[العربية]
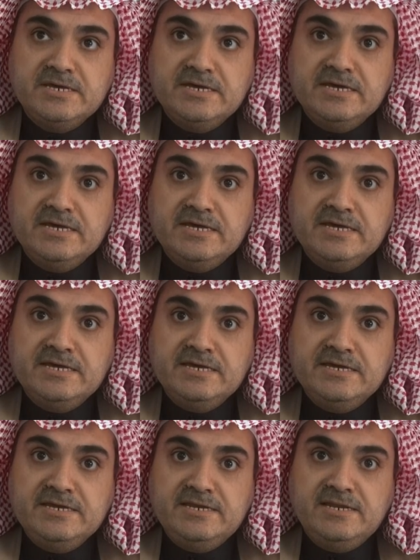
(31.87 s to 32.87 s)
آه،
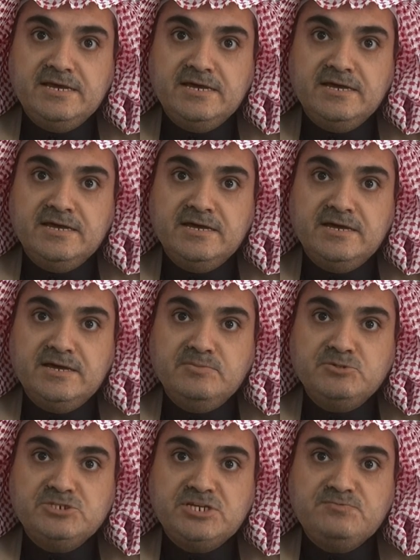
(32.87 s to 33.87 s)
إلى
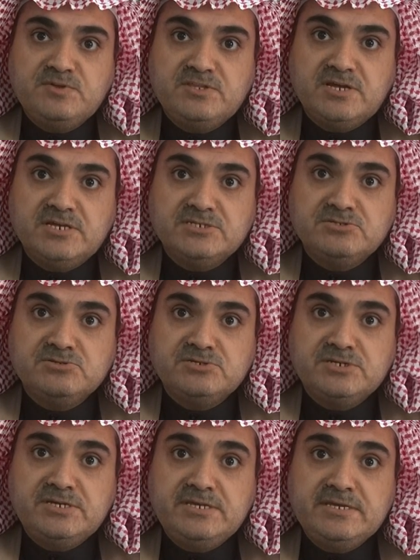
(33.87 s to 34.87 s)
المستشفى
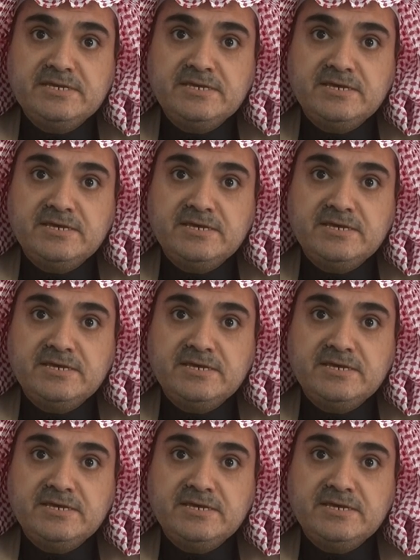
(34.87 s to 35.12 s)
التخصصي